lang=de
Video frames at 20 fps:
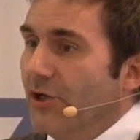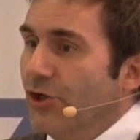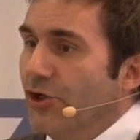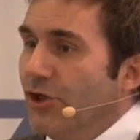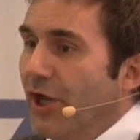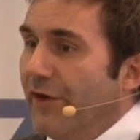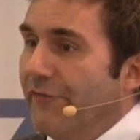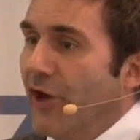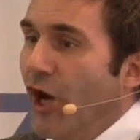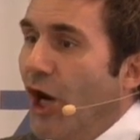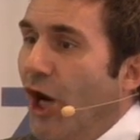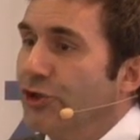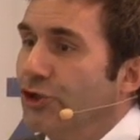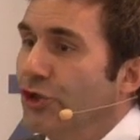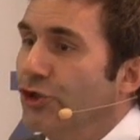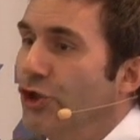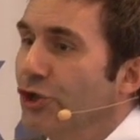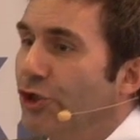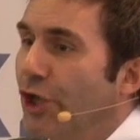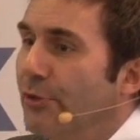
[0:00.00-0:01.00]
Na, wer hat
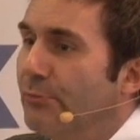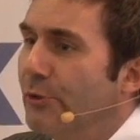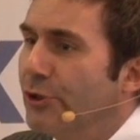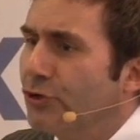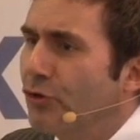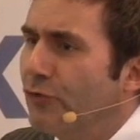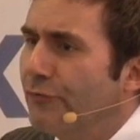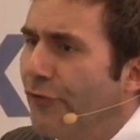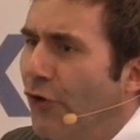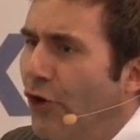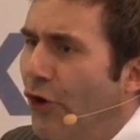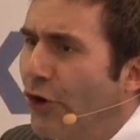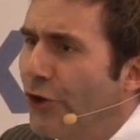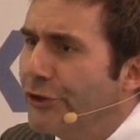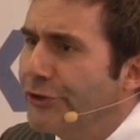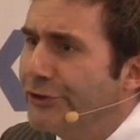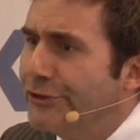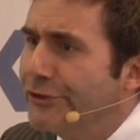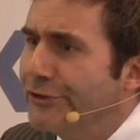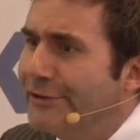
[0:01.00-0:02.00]
denn hier kein
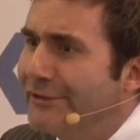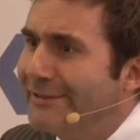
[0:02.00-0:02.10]
Mikrofon?